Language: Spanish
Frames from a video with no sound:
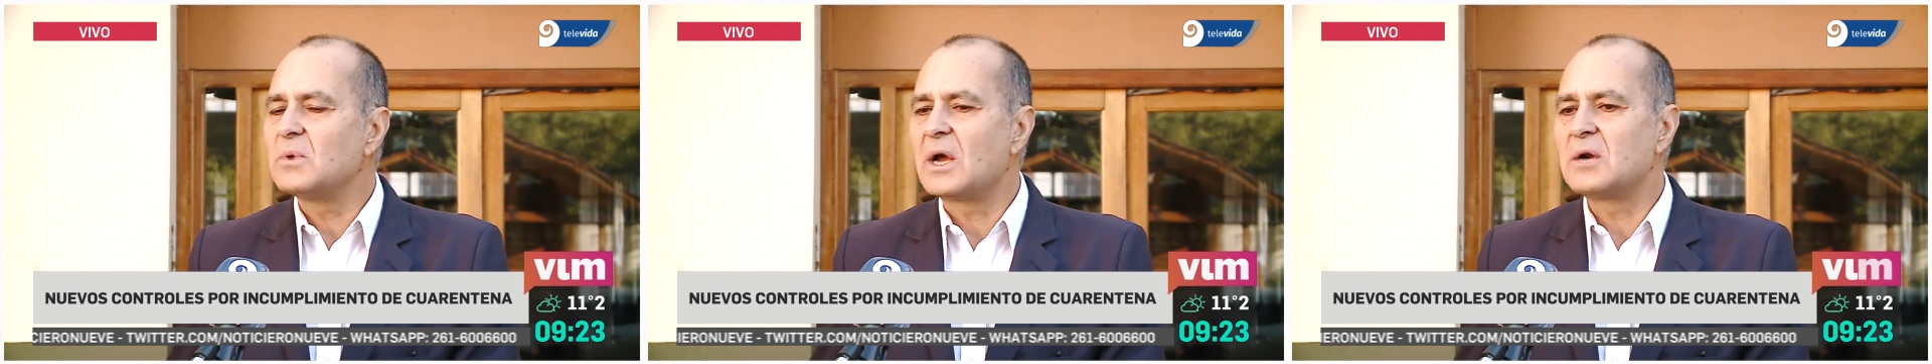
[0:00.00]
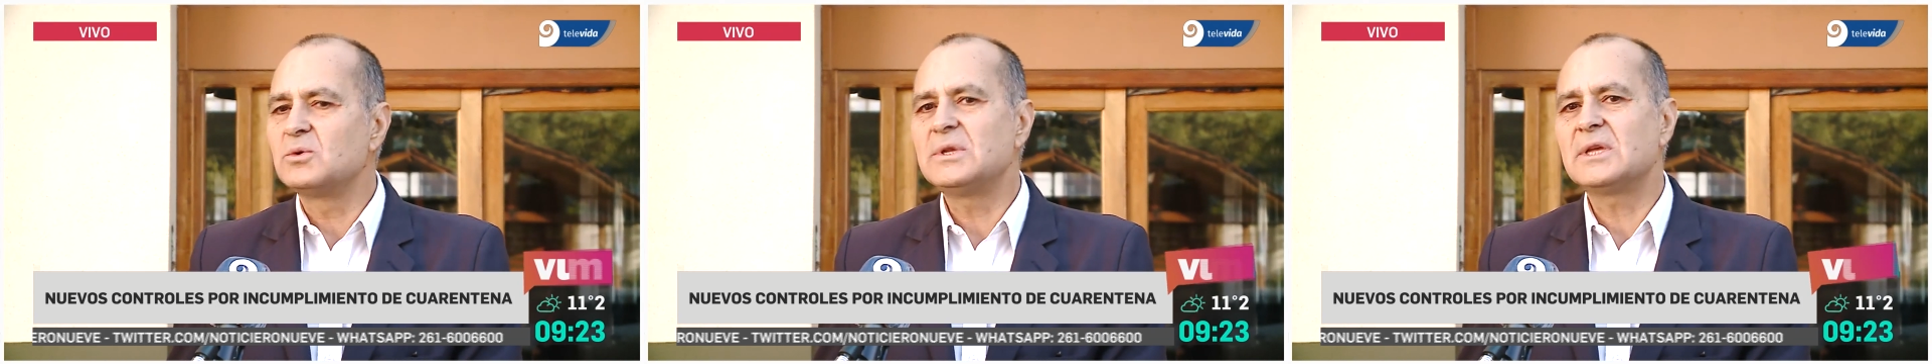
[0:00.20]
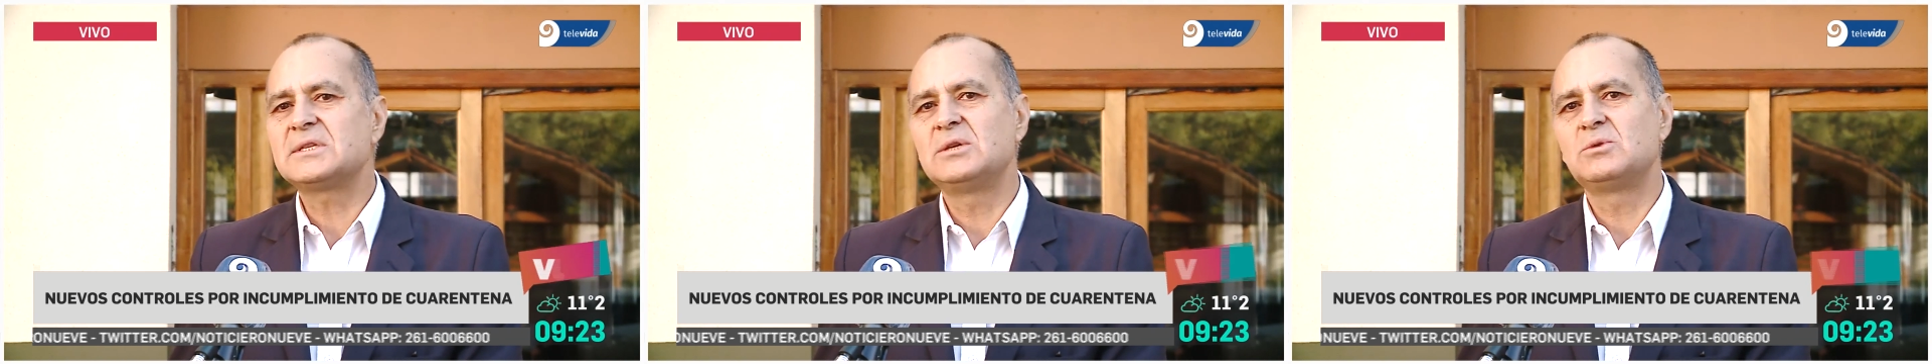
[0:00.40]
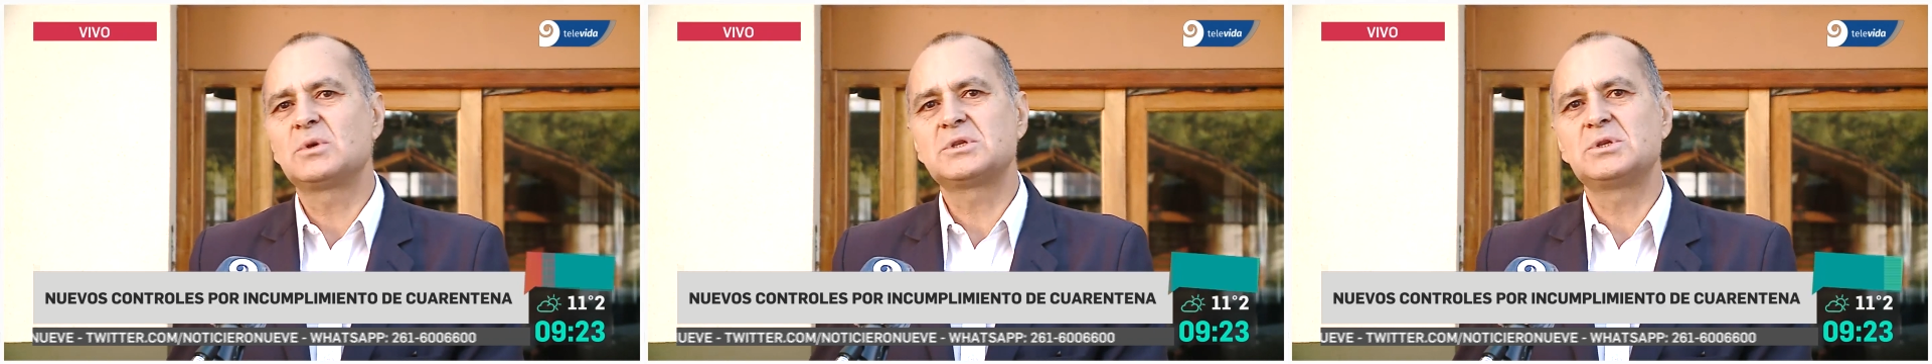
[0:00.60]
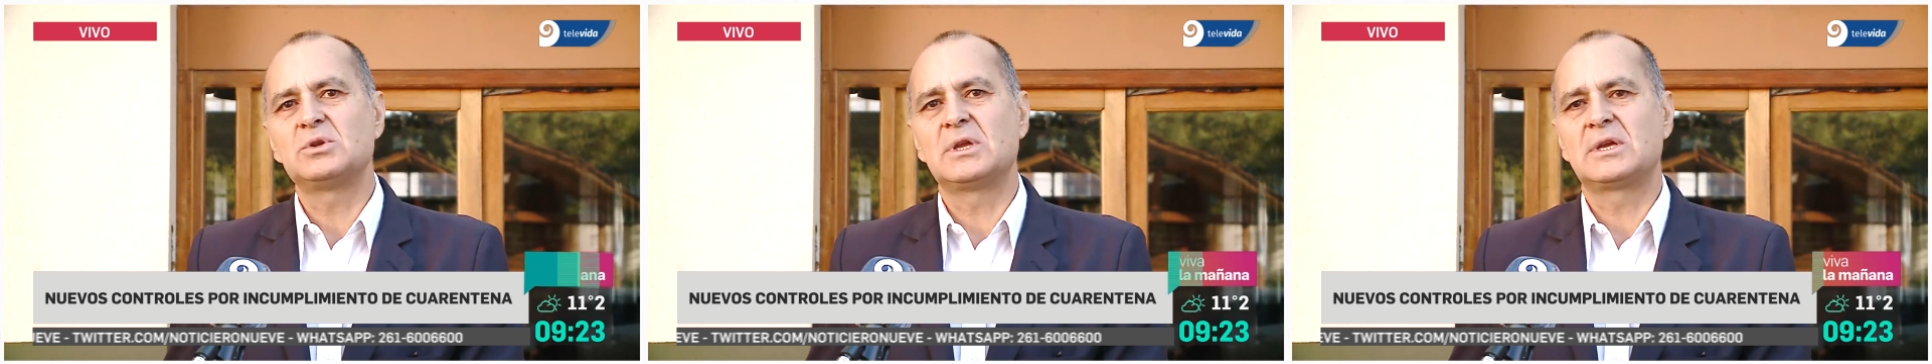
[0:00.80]
algunas
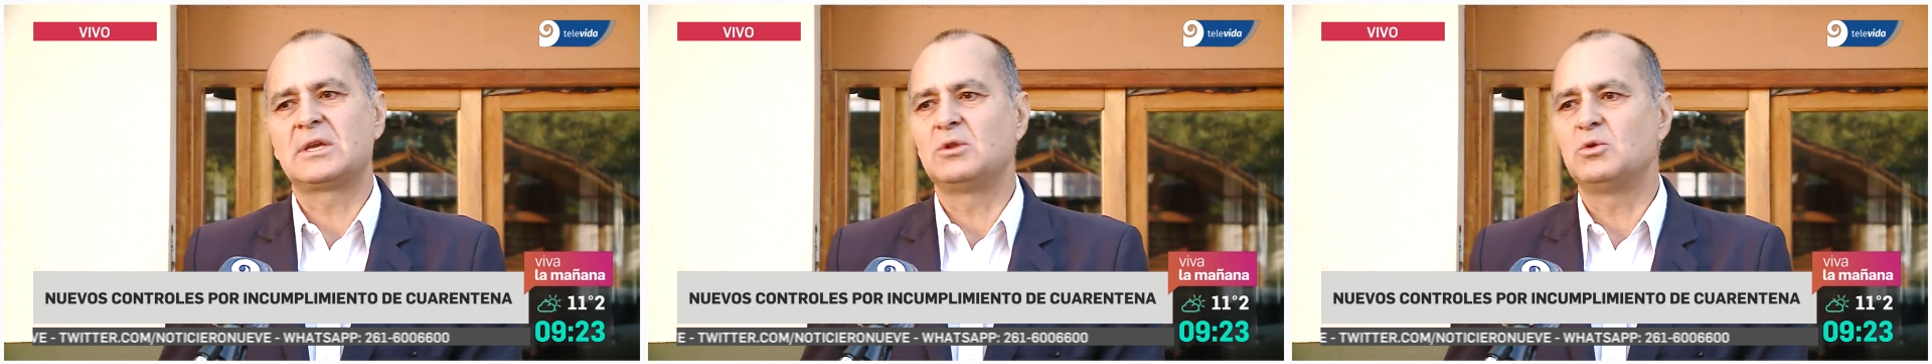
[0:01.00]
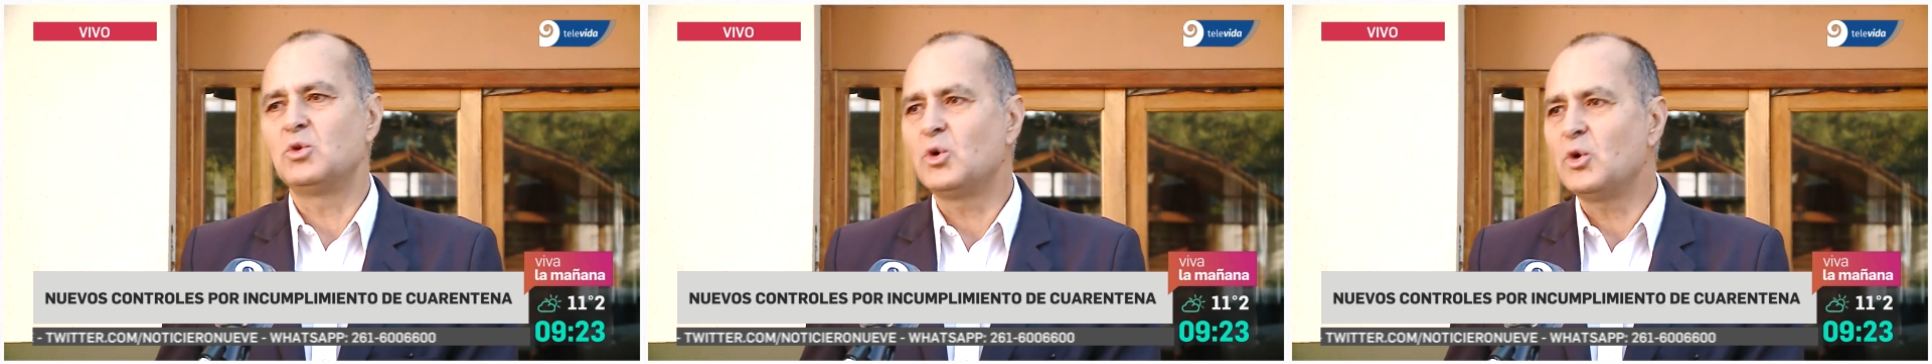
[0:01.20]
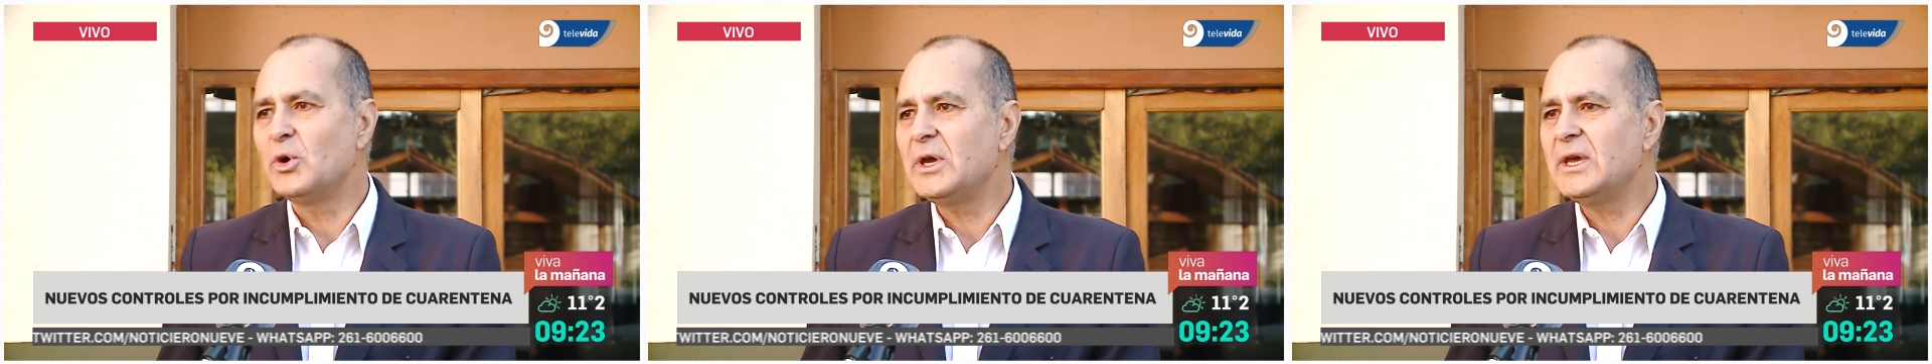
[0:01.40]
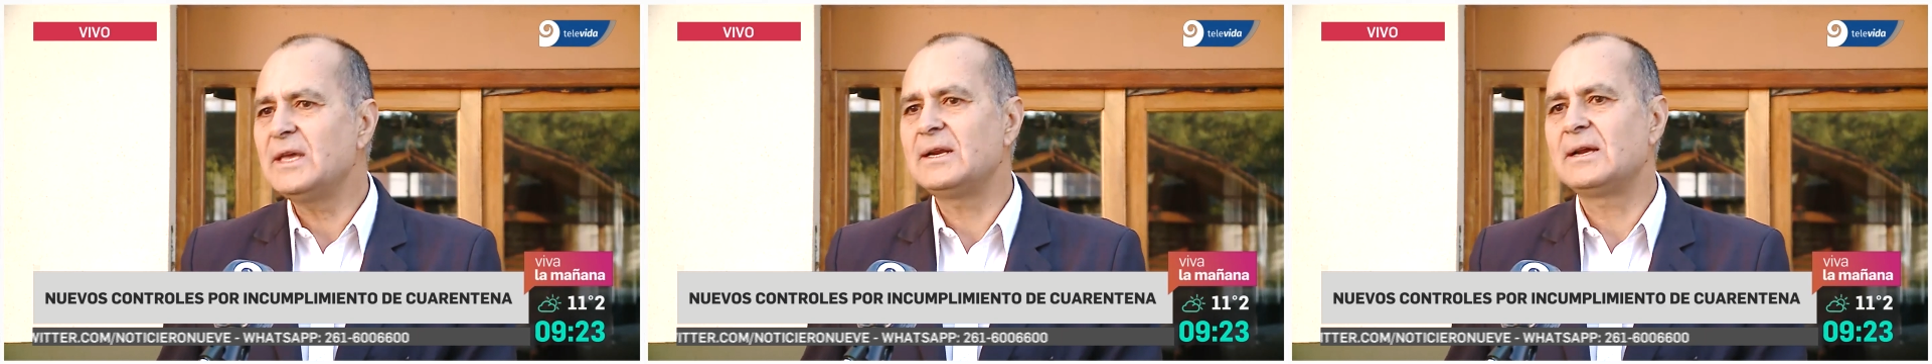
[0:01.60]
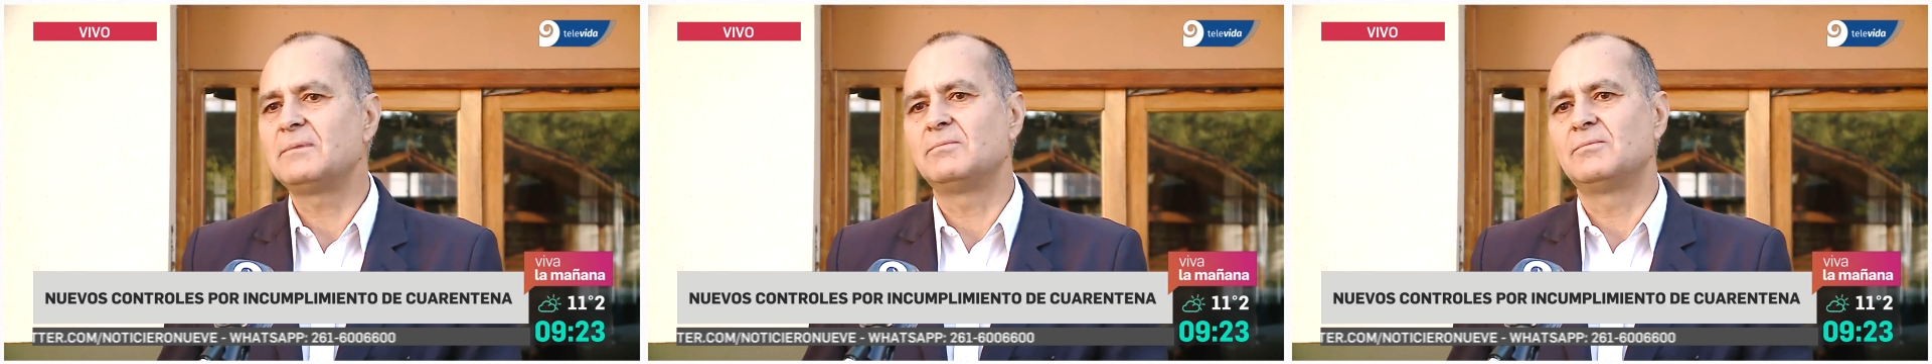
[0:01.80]
situaciones que no
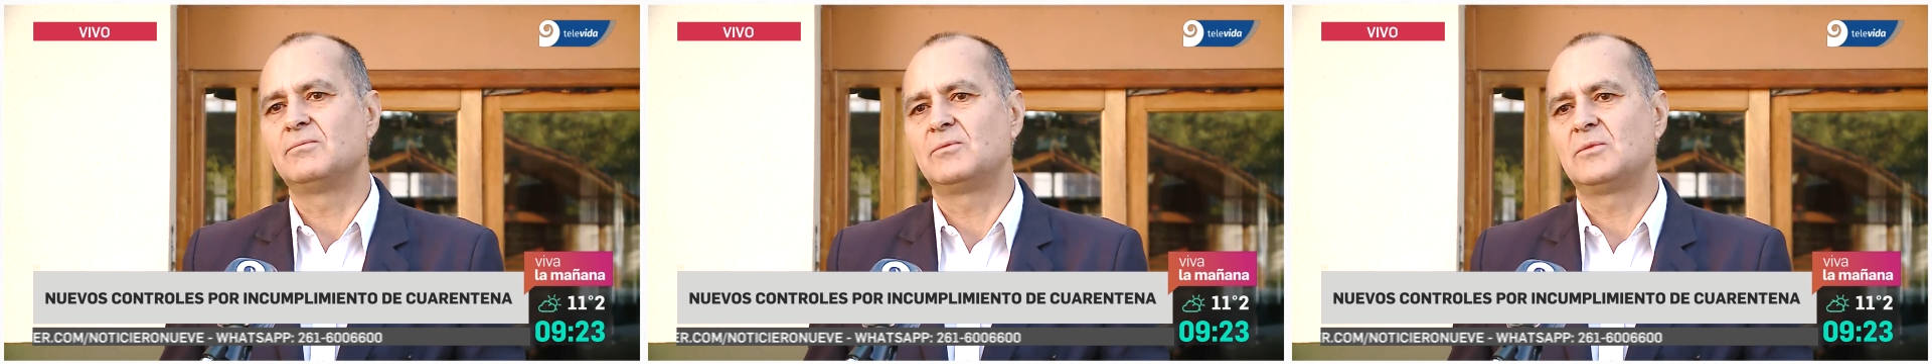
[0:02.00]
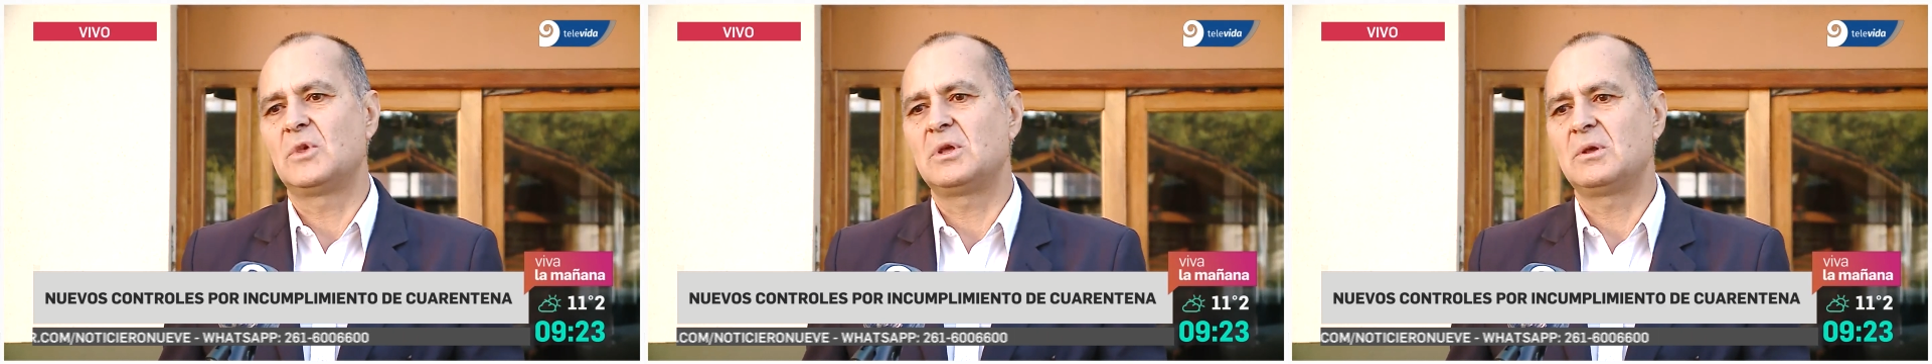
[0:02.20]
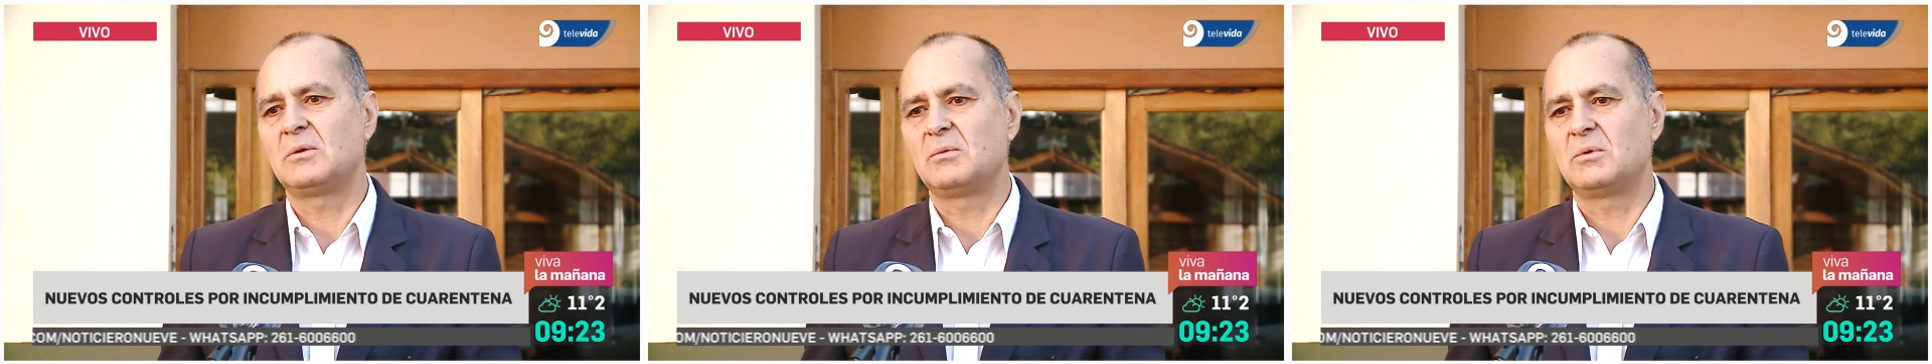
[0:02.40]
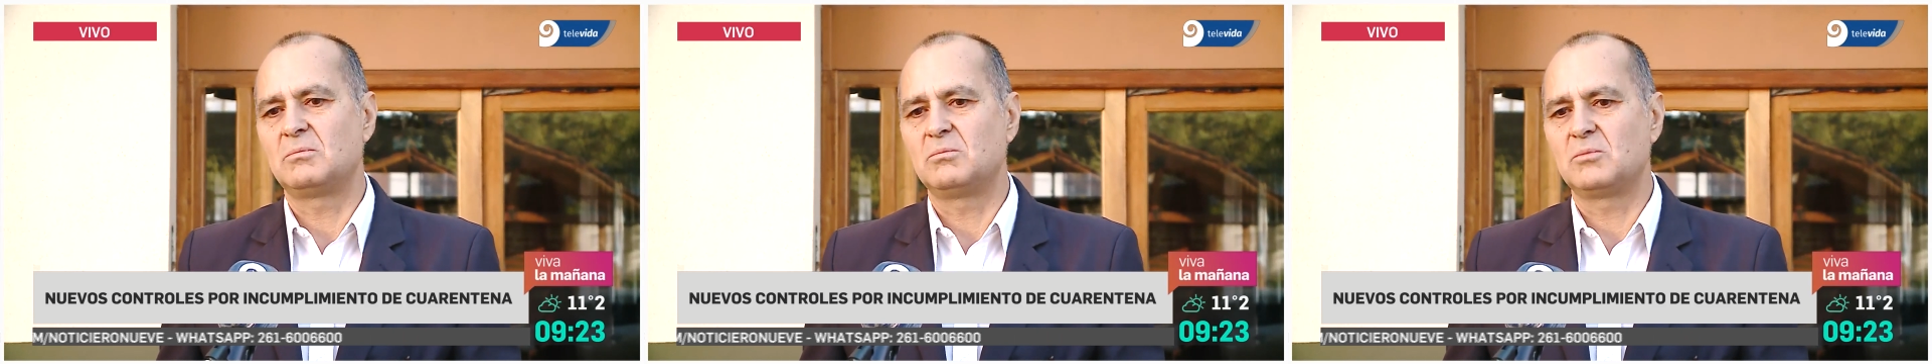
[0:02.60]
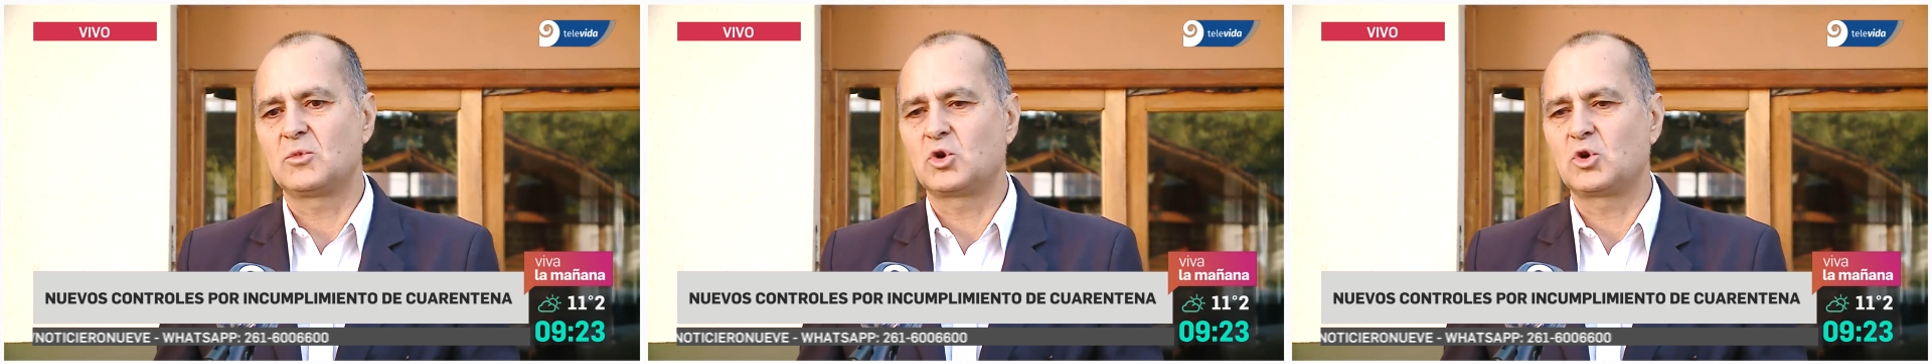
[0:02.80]
eran eh,